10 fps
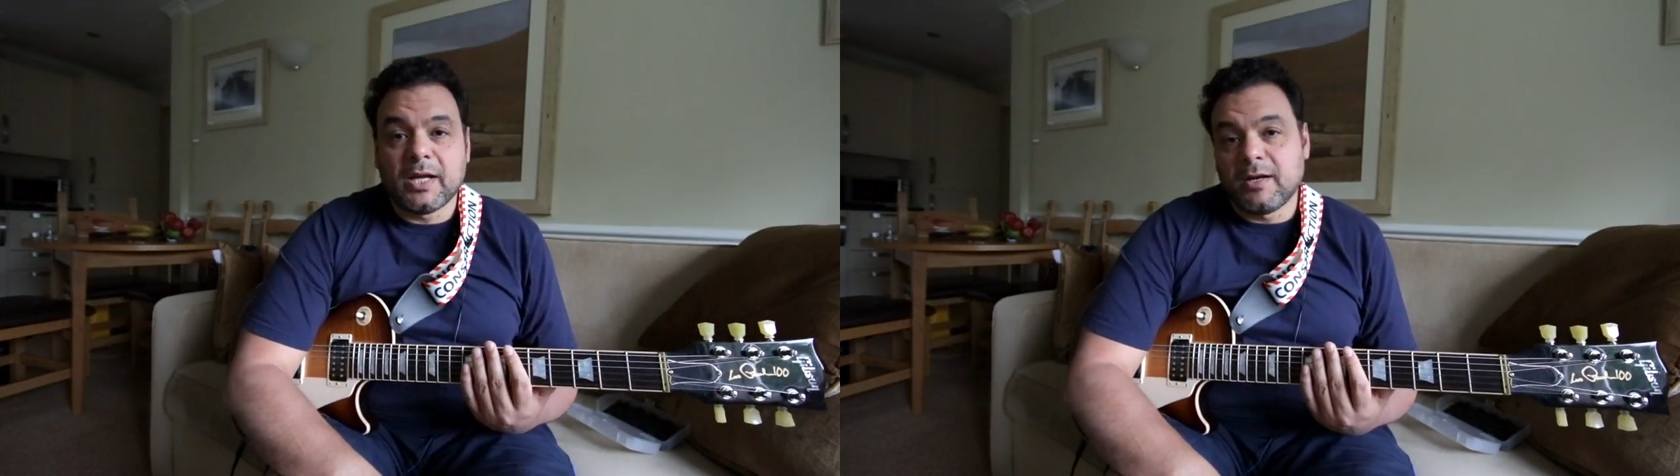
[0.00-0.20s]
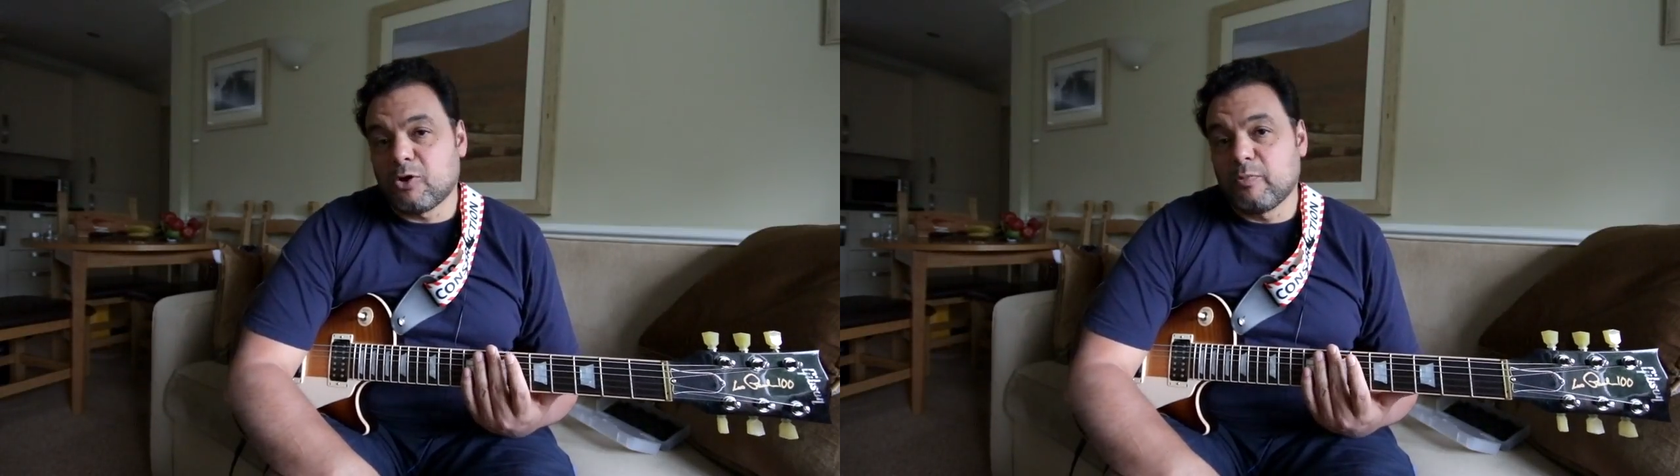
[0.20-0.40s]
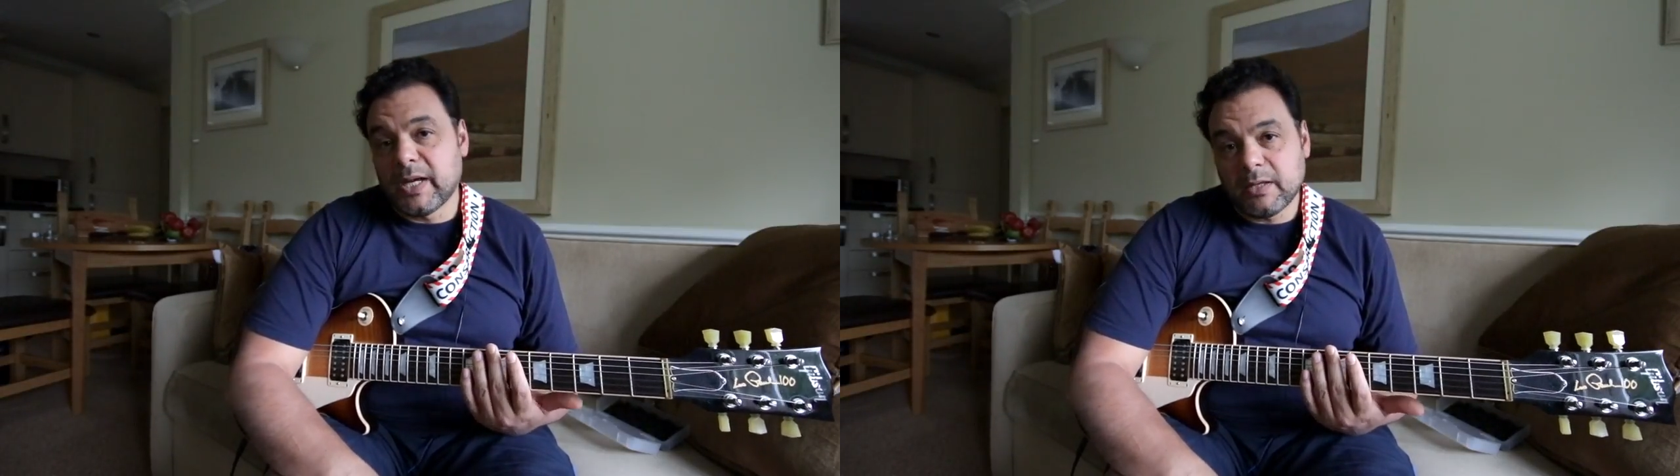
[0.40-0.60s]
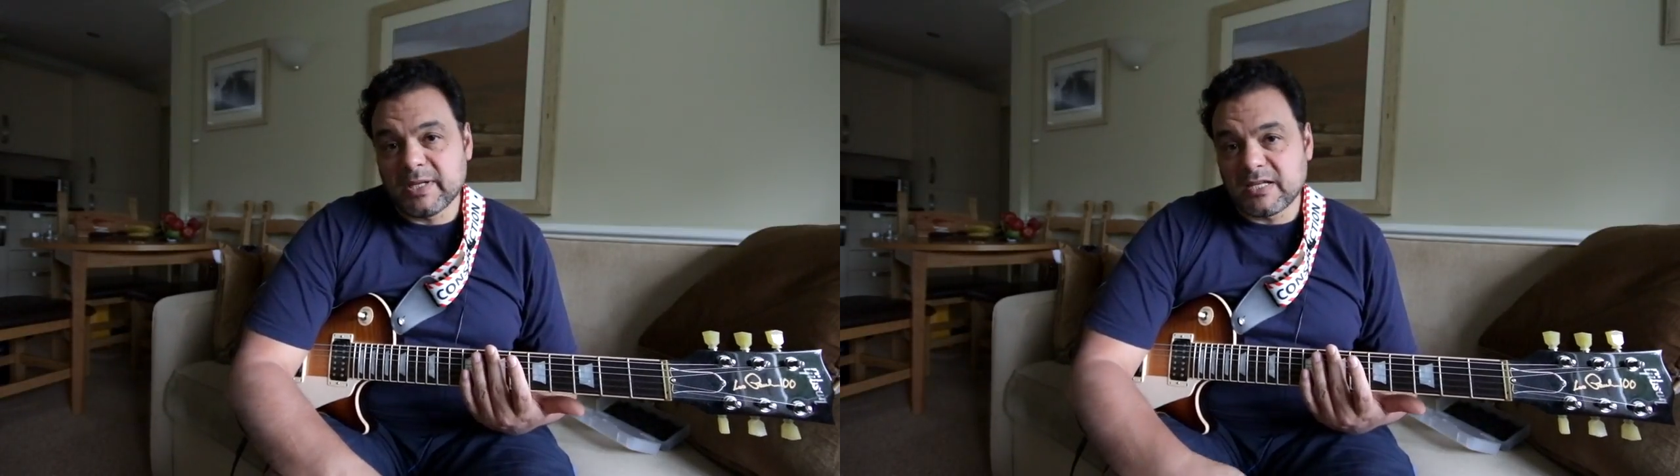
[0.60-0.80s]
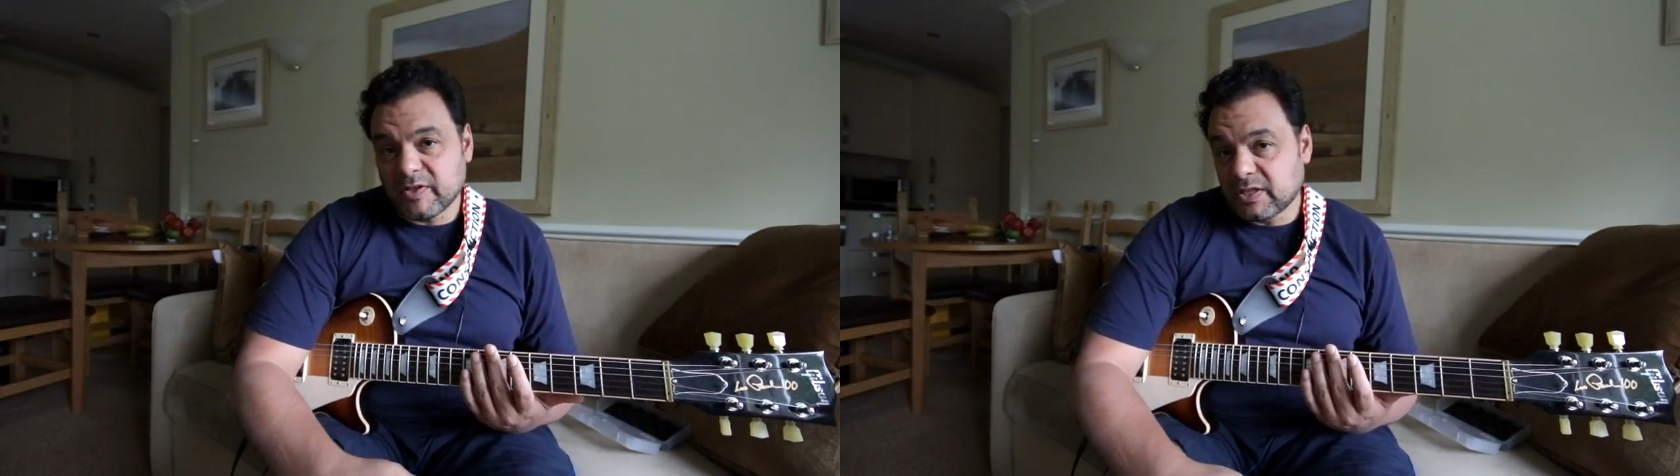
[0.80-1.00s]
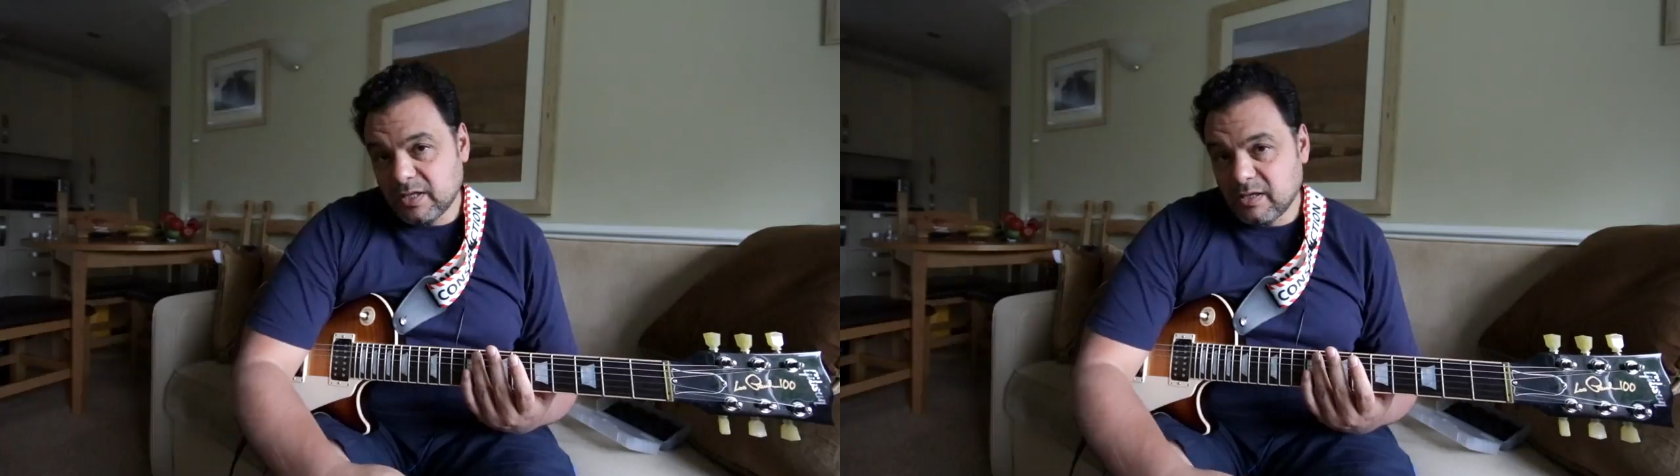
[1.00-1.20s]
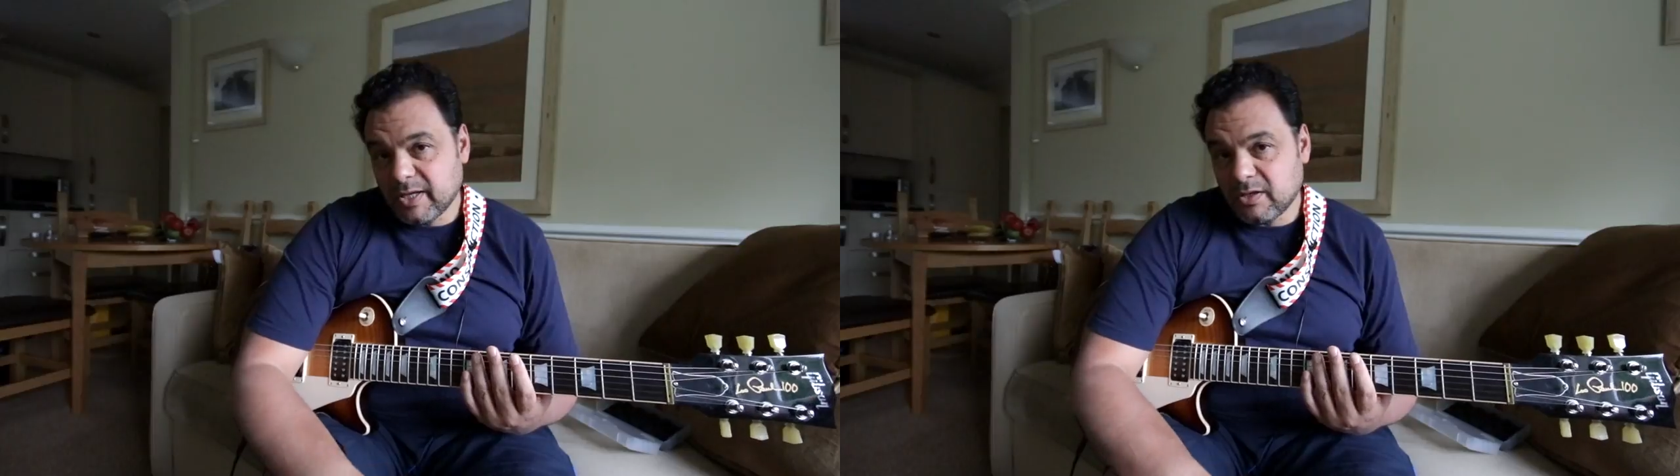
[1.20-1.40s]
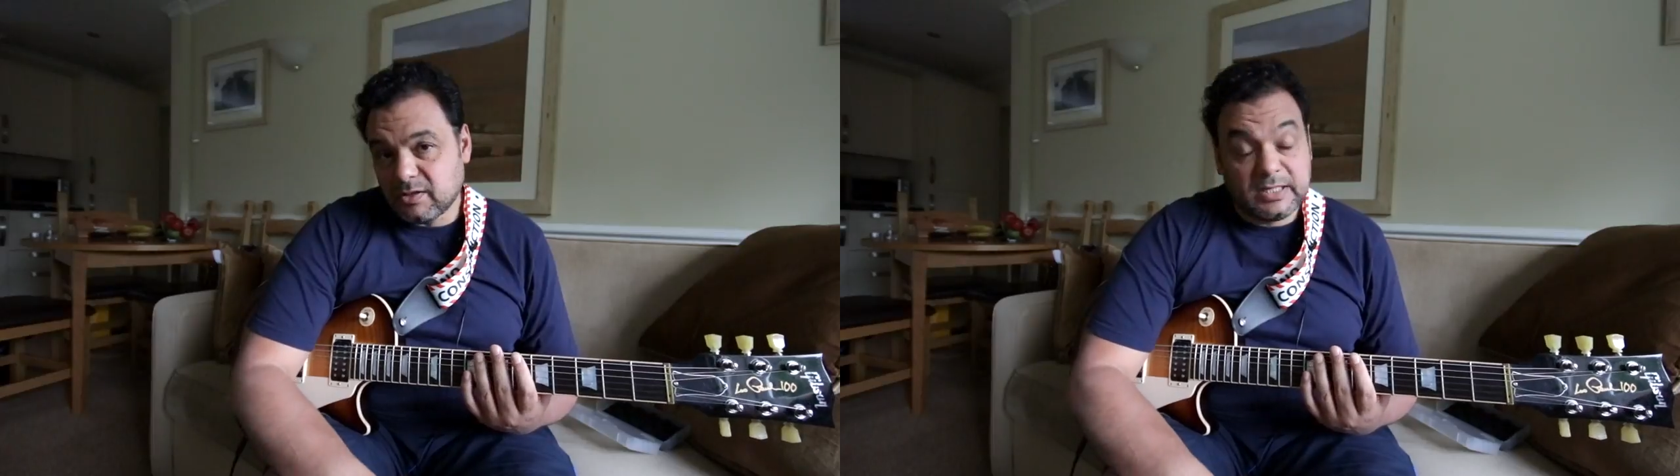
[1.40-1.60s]
انا ناخد بقى المسافة التانية
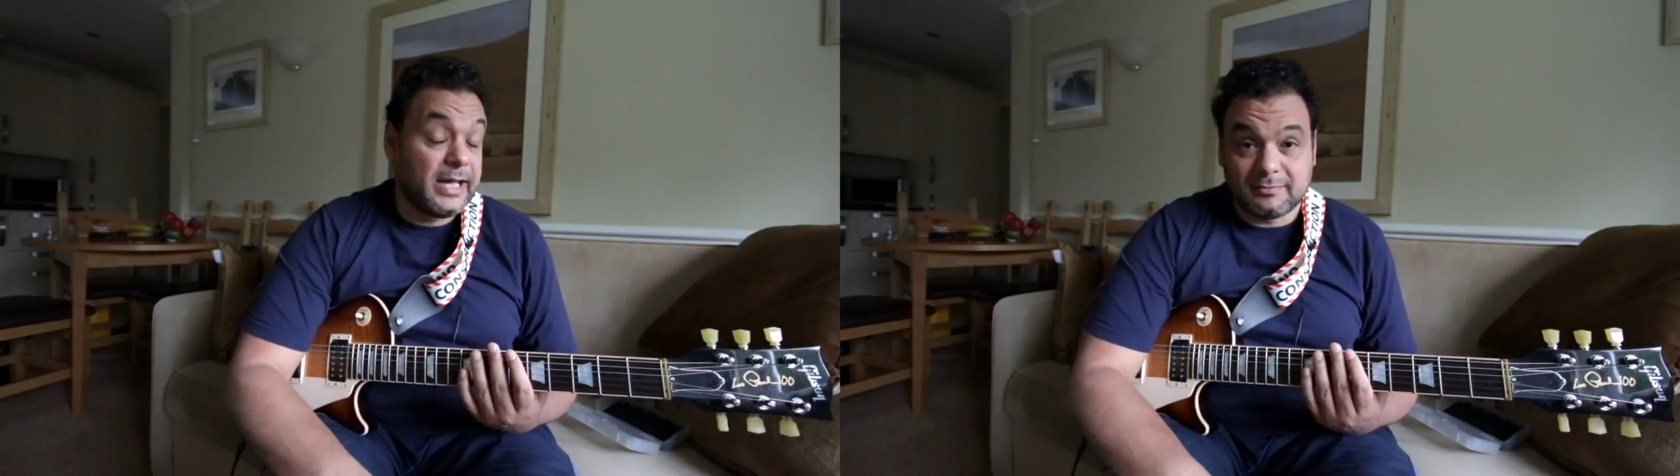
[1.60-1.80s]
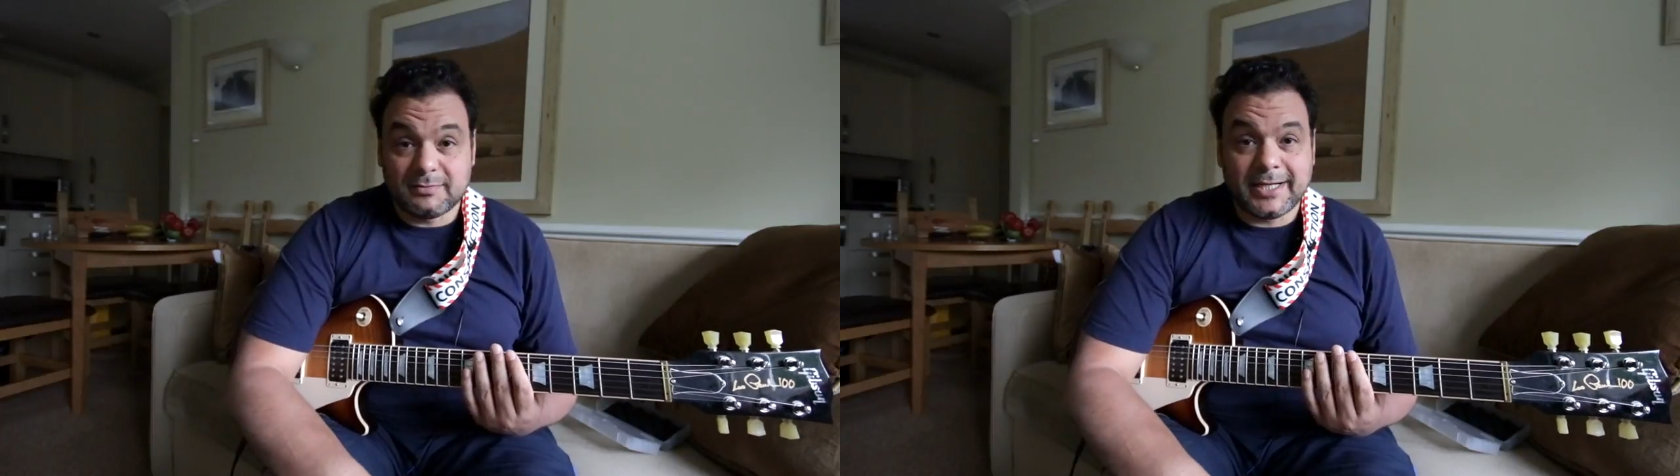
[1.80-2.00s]
بقى النهاردة لا